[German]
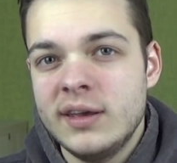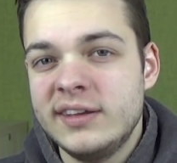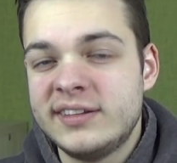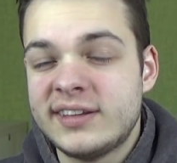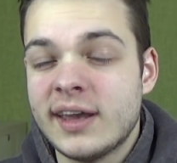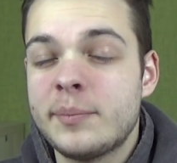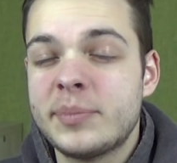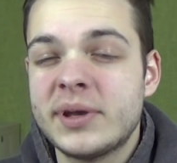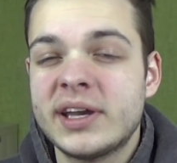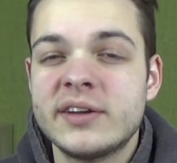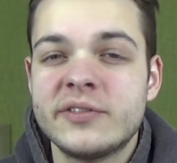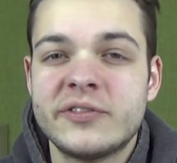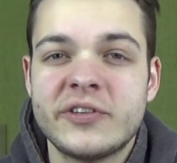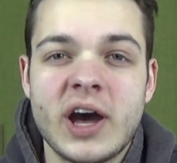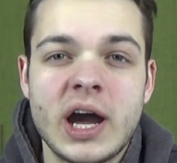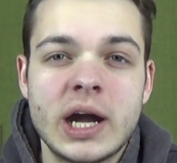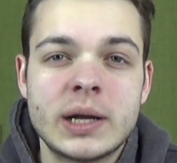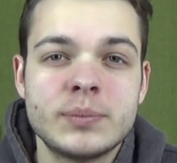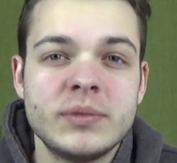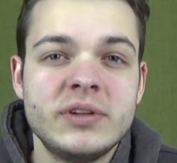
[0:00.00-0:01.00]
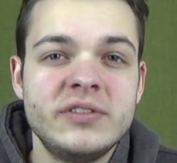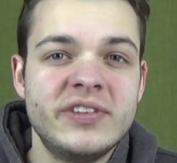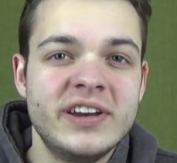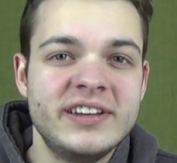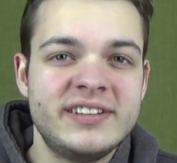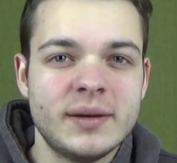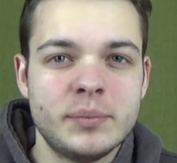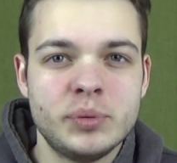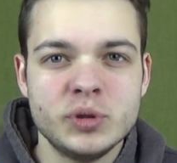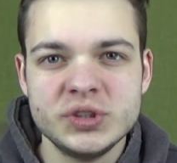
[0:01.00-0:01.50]
Ich habe ja gefragt, mit
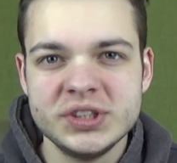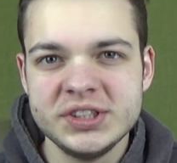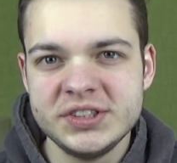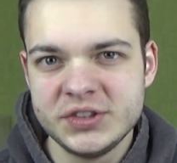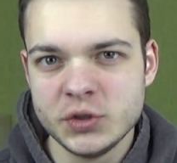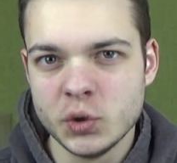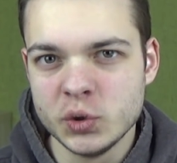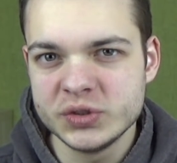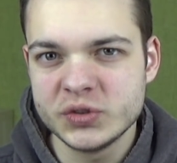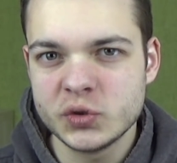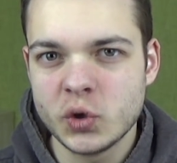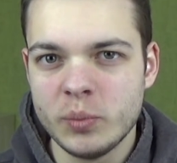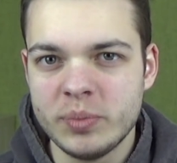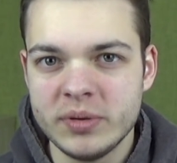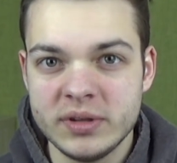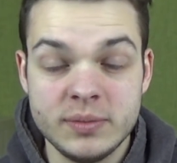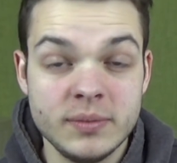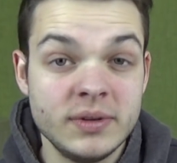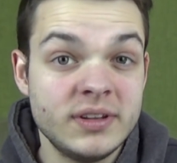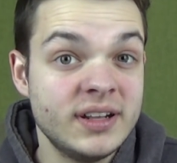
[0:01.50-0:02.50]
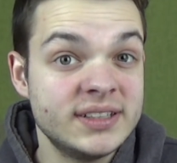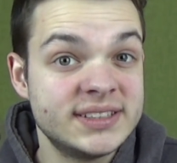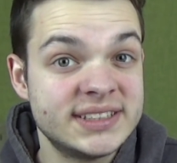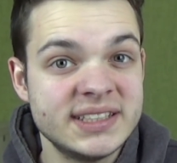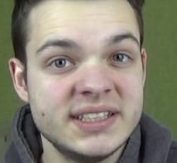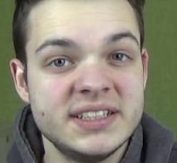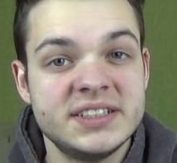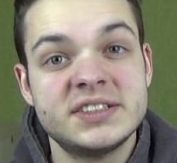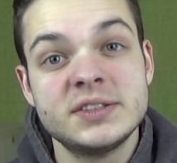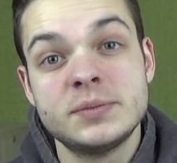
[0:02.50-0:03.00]
welcher Positionsgruppe ich mich als
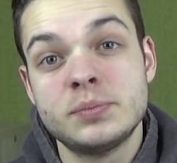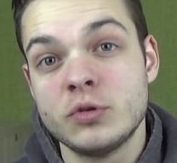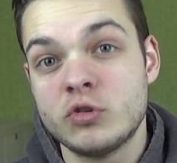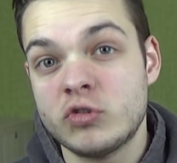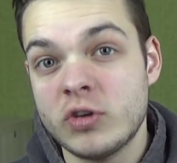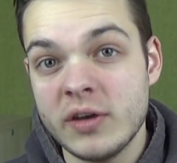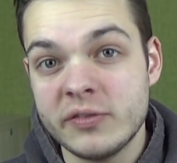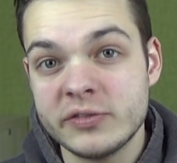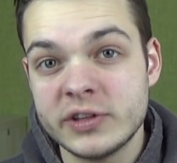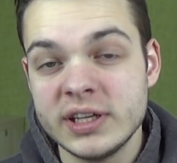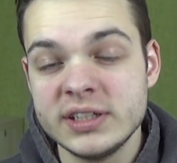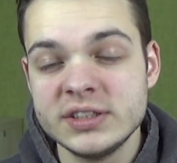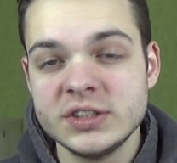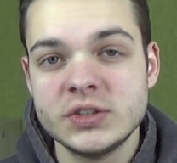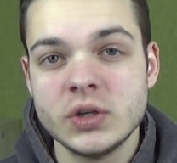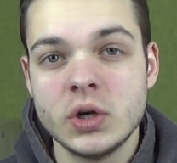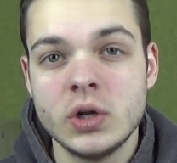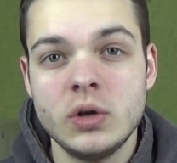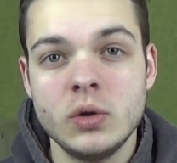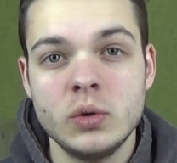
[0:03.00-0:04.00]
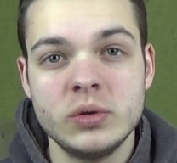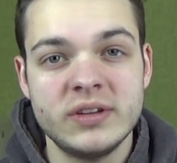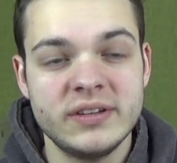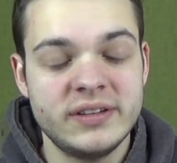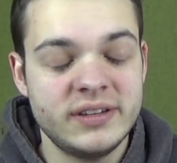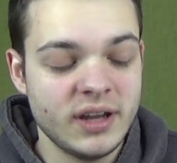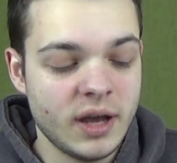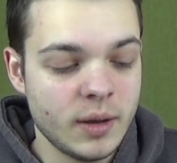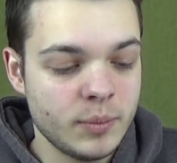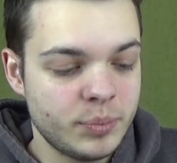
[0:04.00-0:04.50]
nächstes beschäftigen soll und
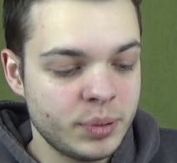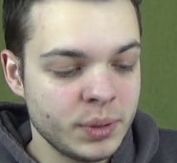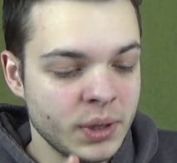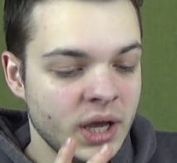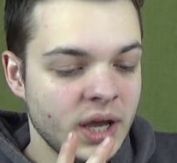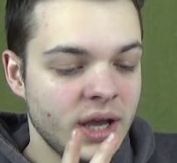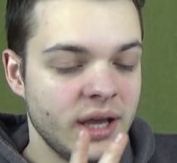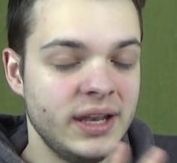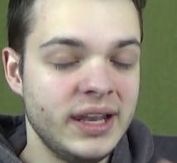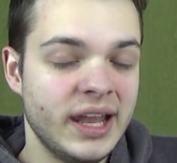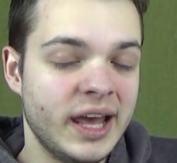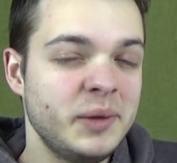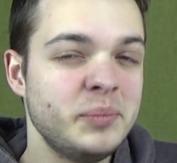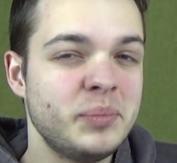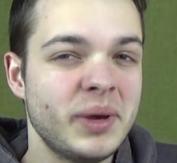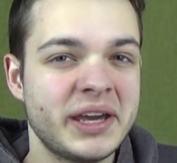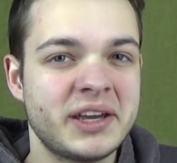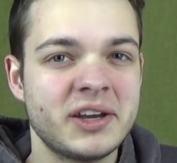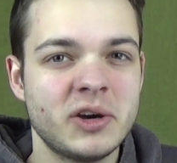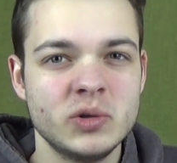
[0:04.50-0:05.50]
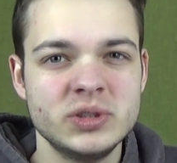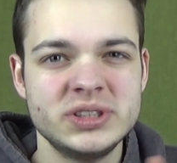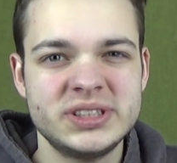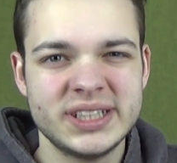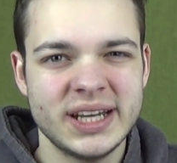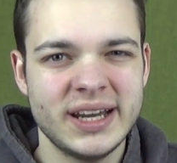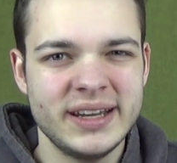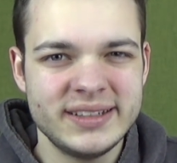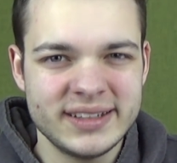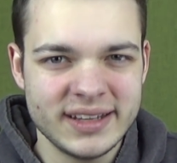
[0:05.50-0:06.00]
ich habe Linebacker und
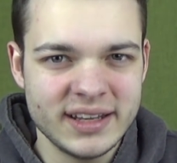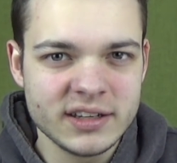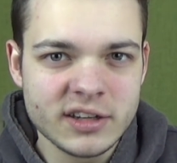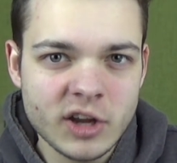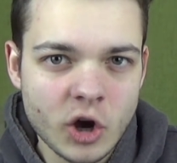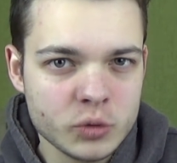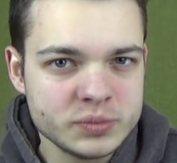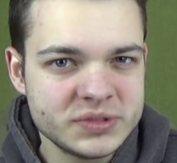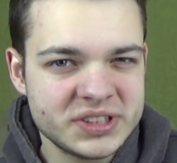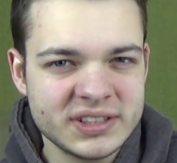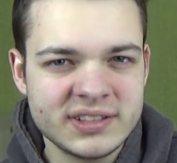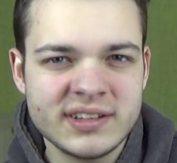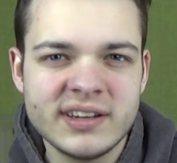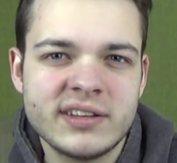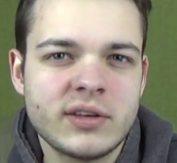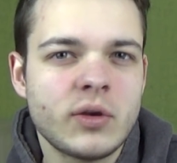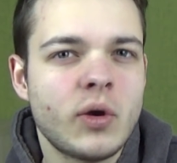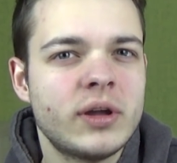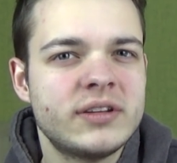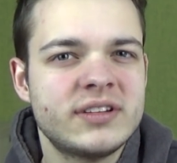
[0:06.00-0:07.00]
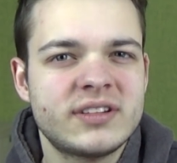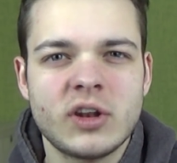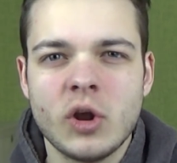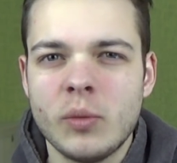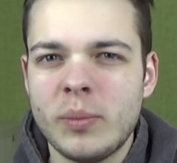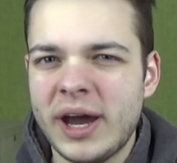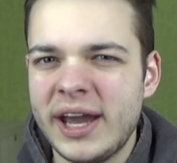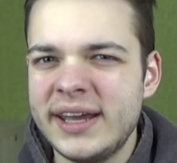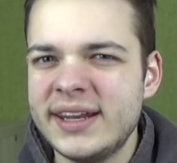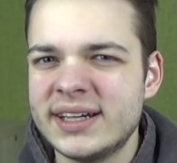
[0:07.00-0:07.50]
Tight End hauptsächlich gehört. Ich
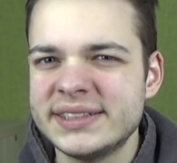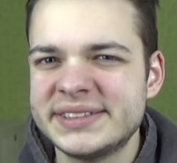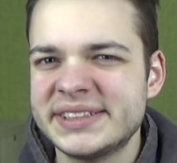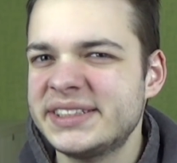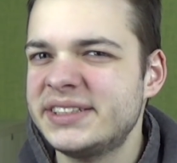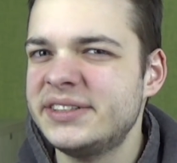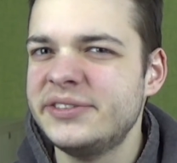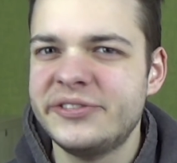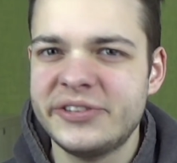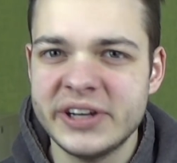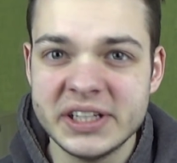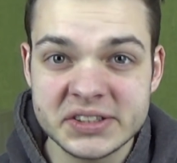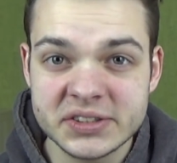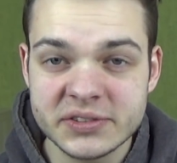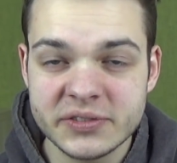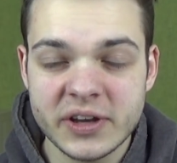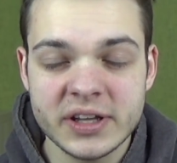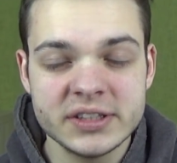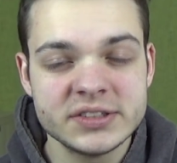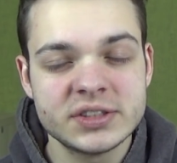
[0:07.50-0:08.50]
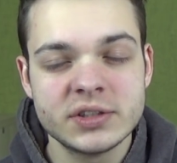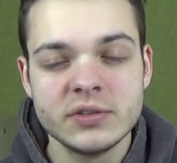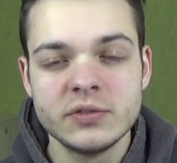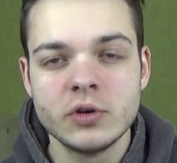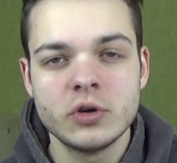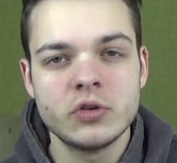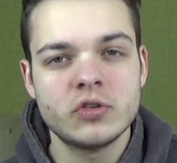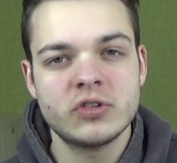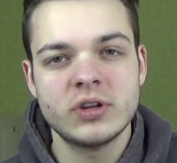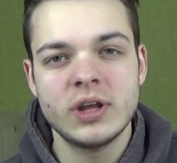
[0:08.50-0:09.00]
glaube, einer hat sich Defensive Ends
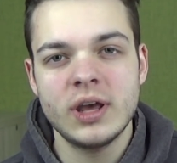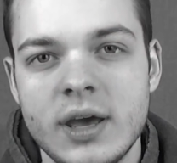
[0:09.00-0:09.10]
gewünscht.